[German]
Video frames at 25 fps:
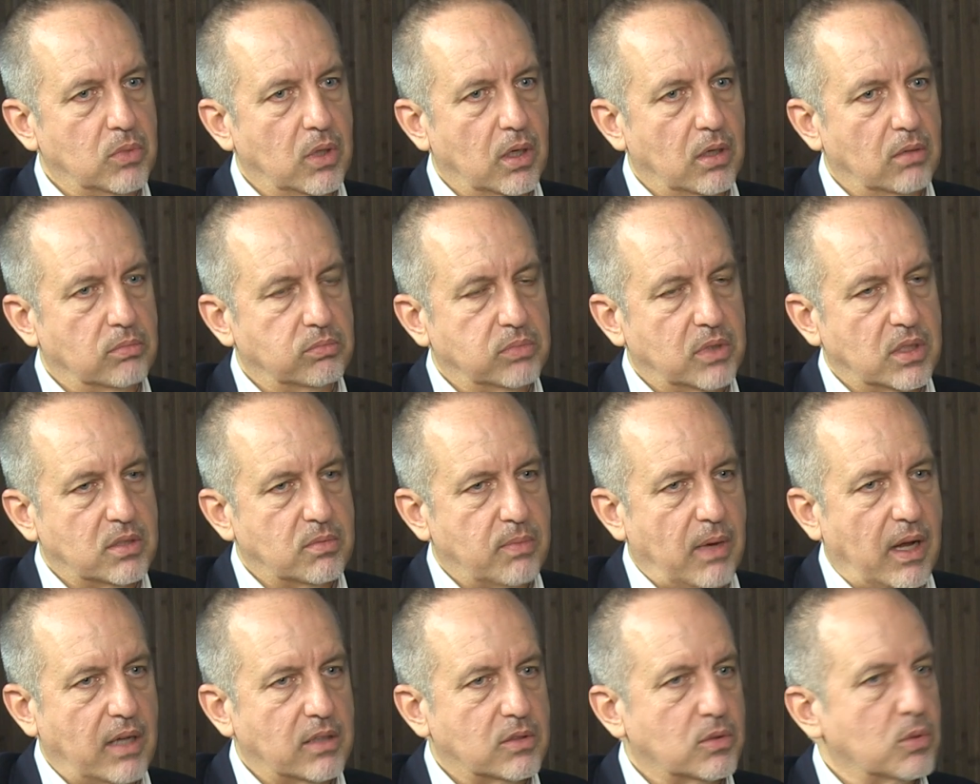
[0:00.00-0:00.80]
ja, das
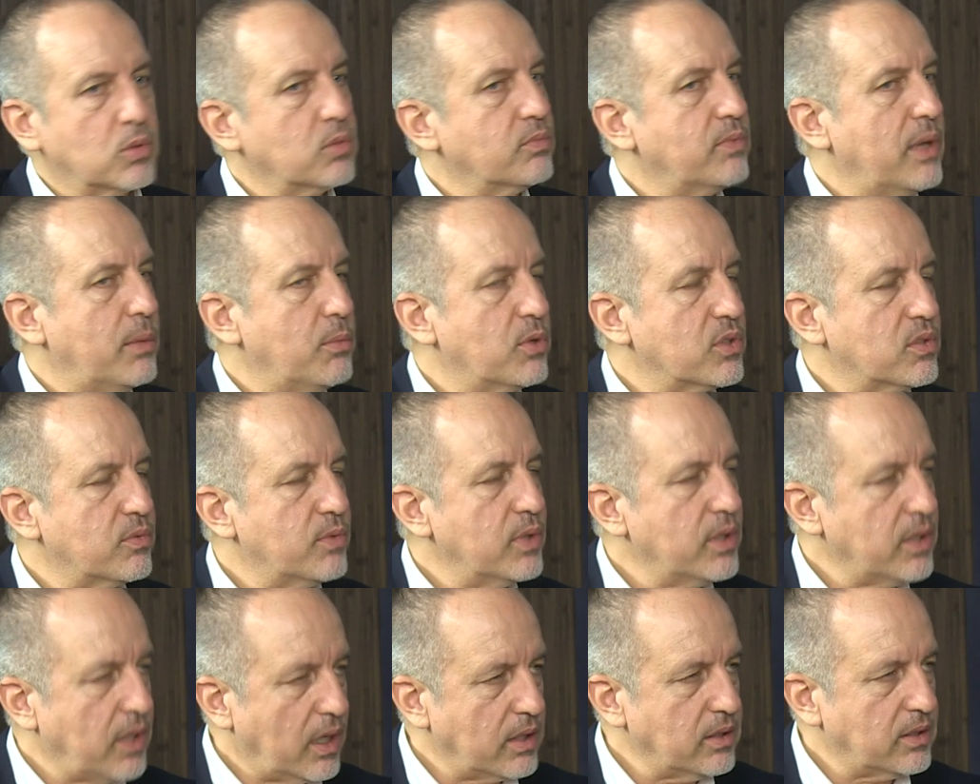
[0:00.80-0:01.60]
war so, wenn man so
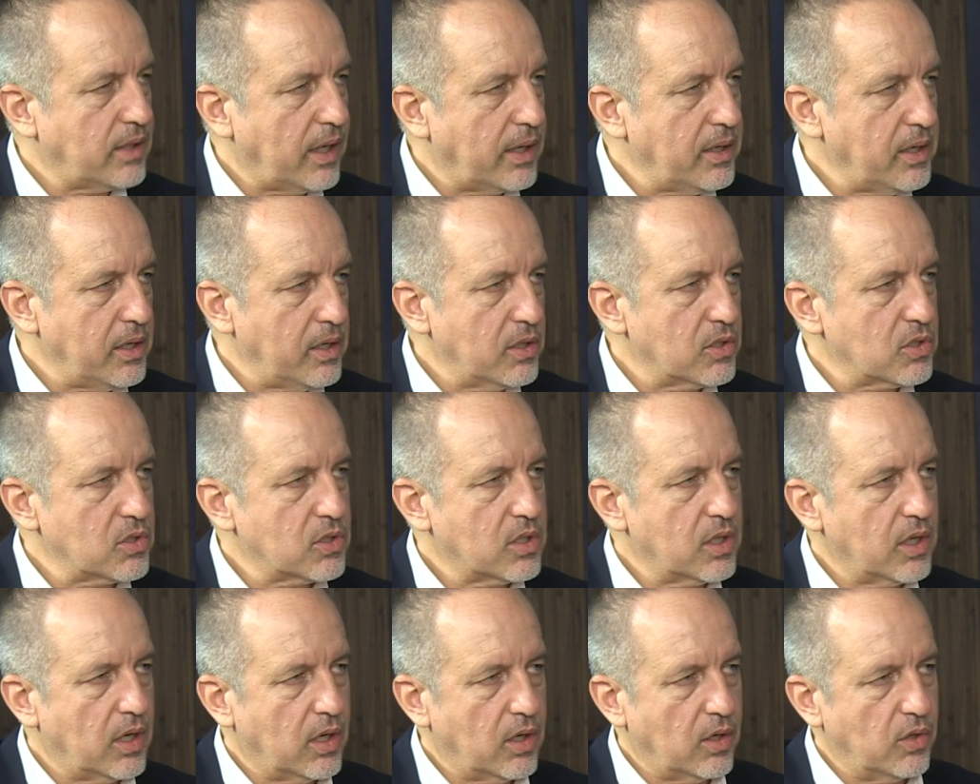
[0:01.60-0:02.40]
will, deine
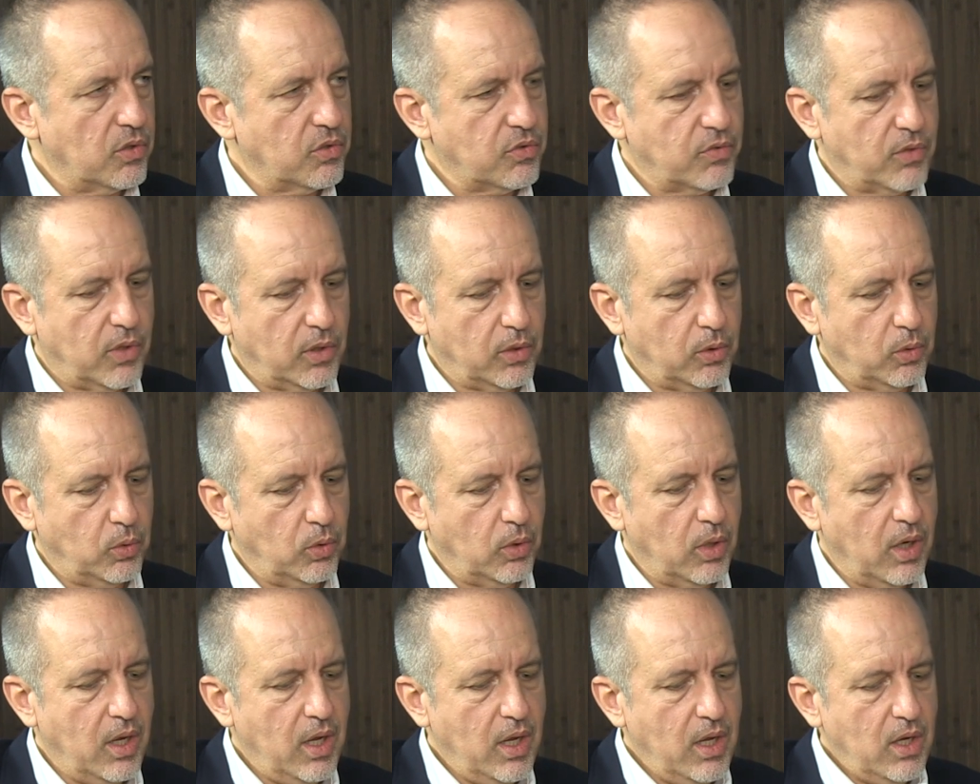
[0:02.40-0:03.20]
erste
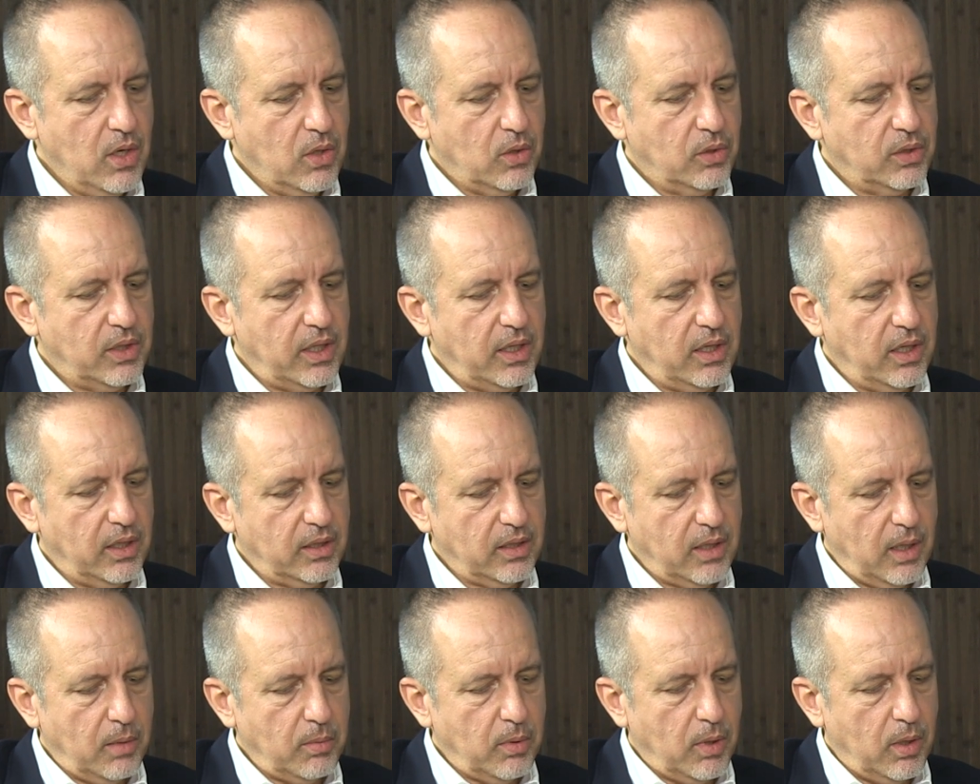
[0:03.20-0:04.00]
Herausforderung. Und dann
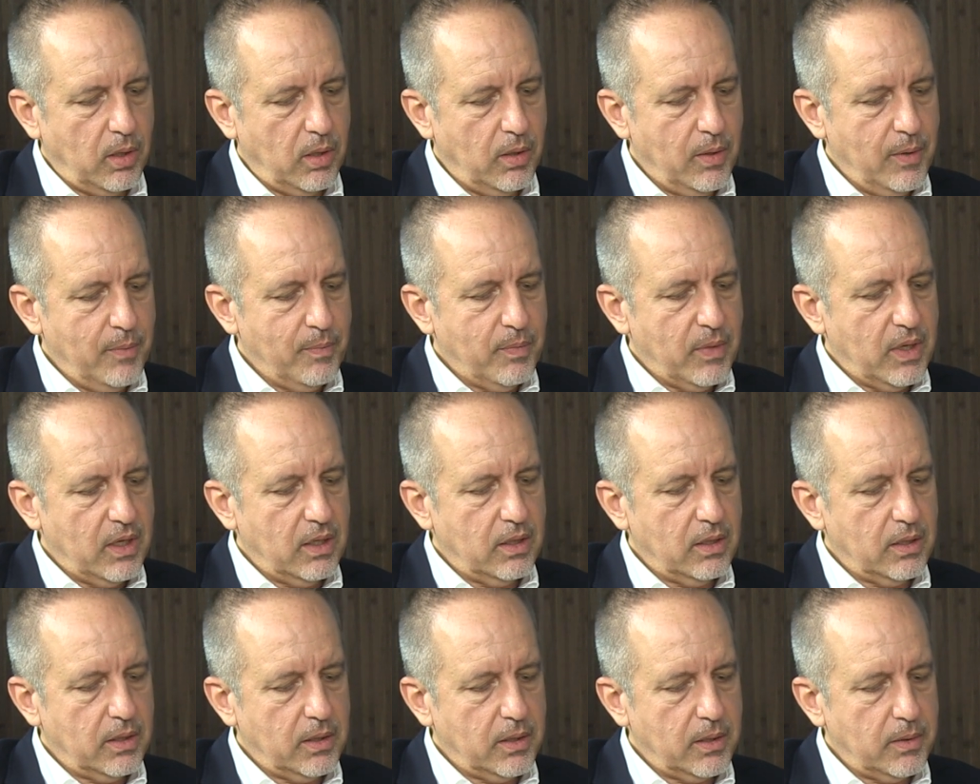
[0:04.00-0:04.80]
hat aber
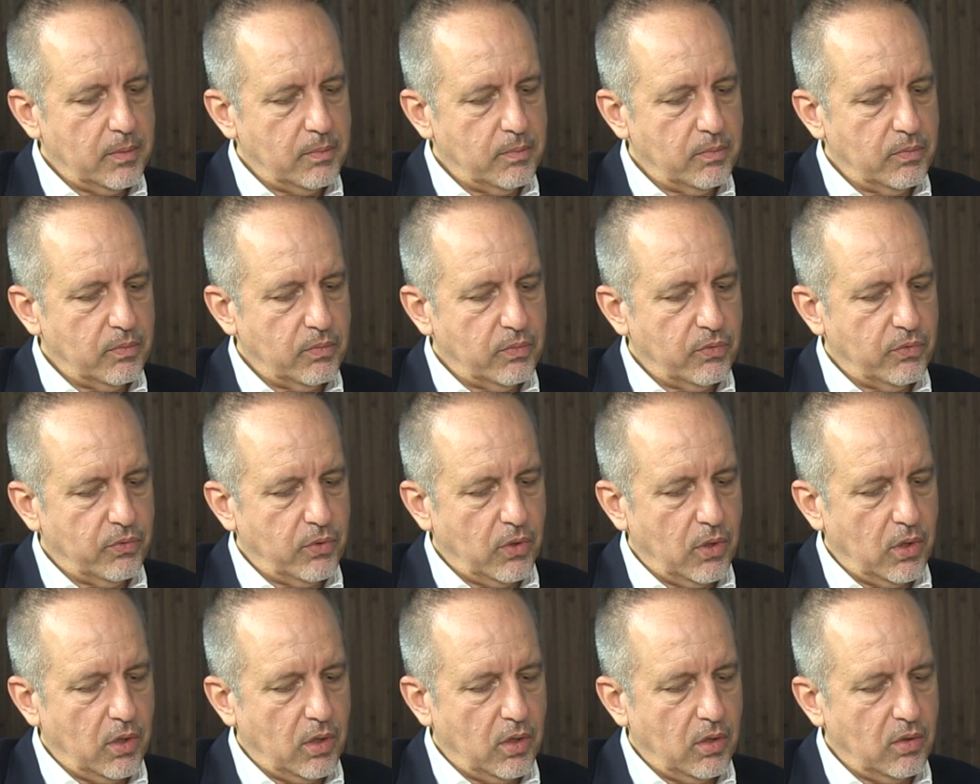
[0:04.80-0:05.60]
ähm,
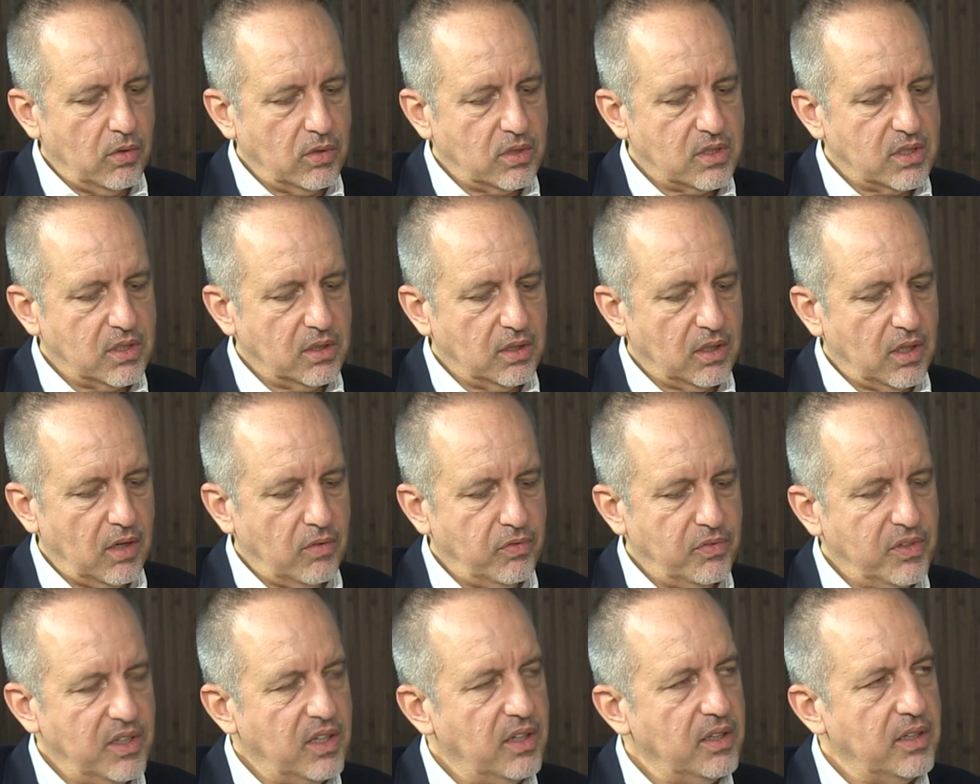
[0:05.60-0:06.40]
vor circa
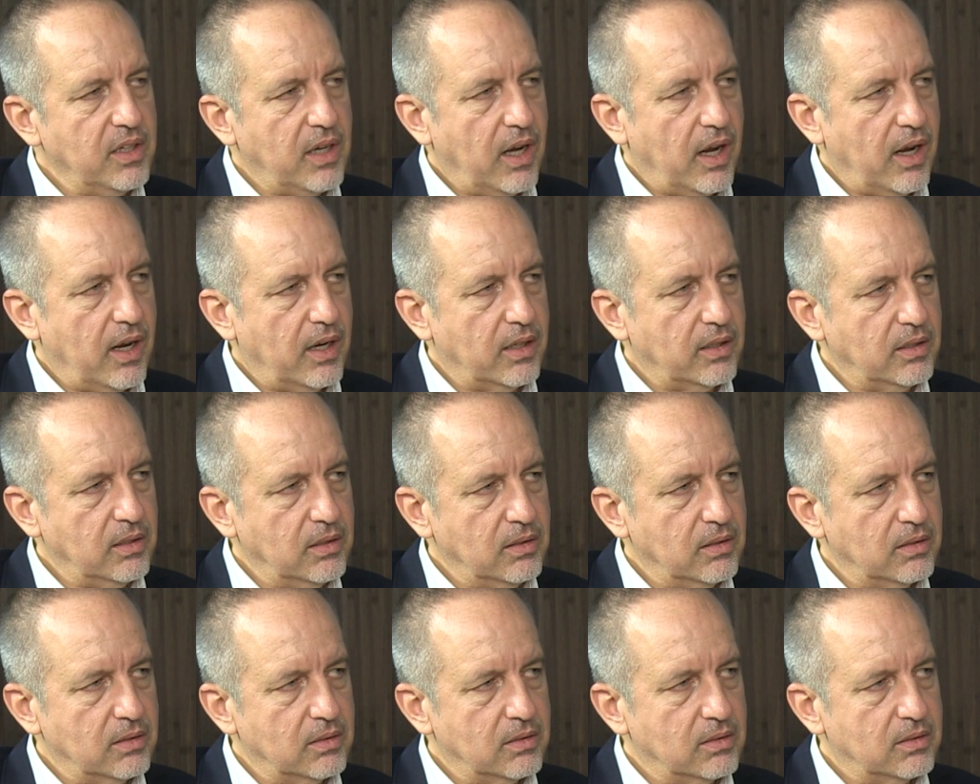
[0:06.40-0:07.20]
vier
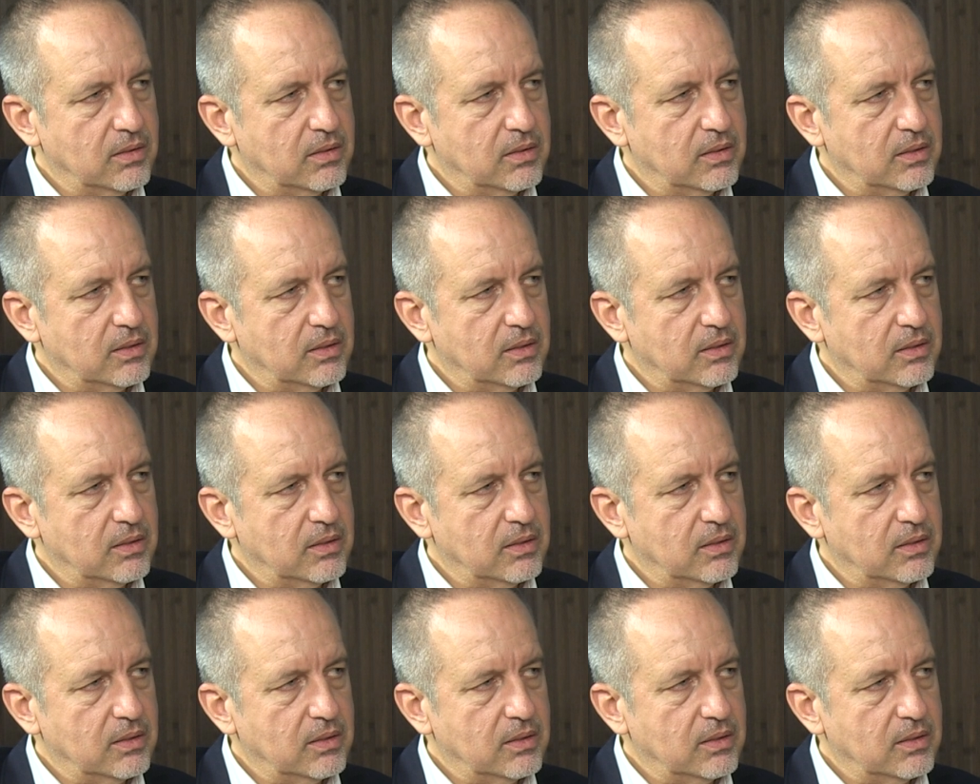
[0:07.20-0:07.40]
Jahren.